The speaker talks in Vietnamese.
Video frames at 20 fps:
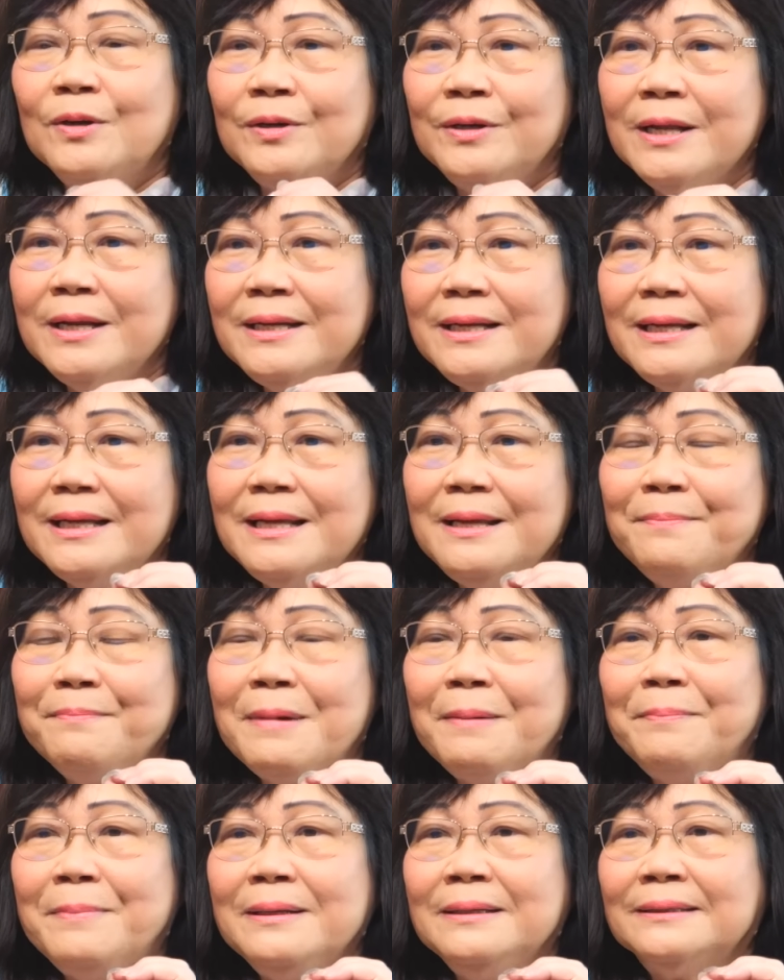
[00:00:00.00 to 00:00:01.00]
rồi đến khi
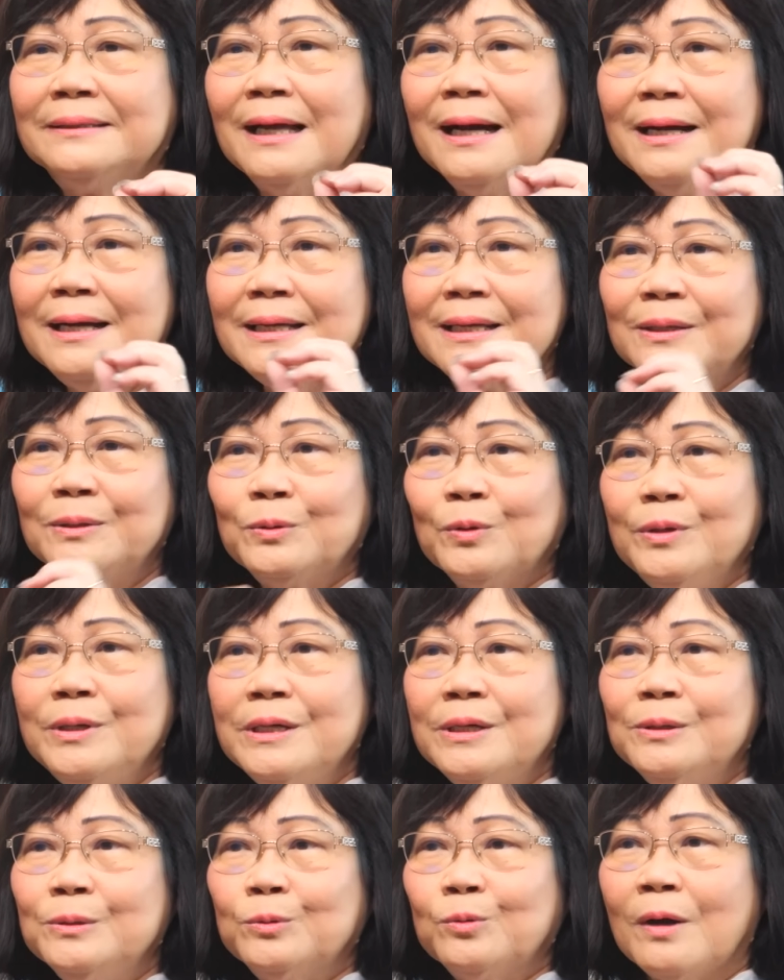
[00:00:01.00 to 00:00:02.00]
mà mình tới cái tuổi
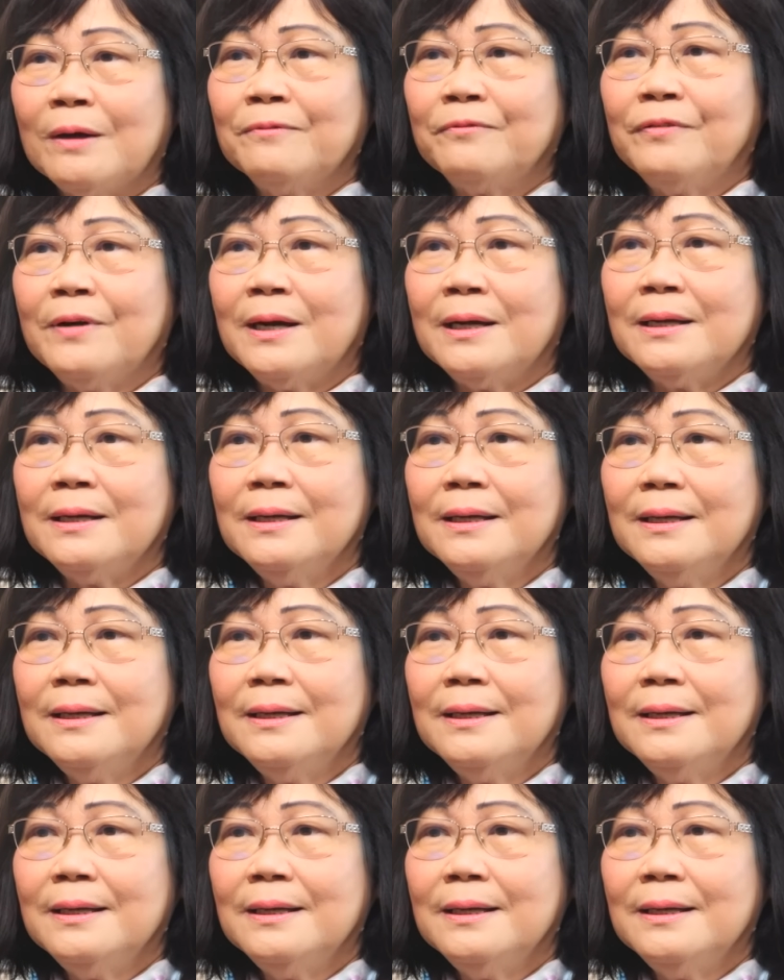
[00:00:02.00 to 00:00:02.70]
hưu toàn phần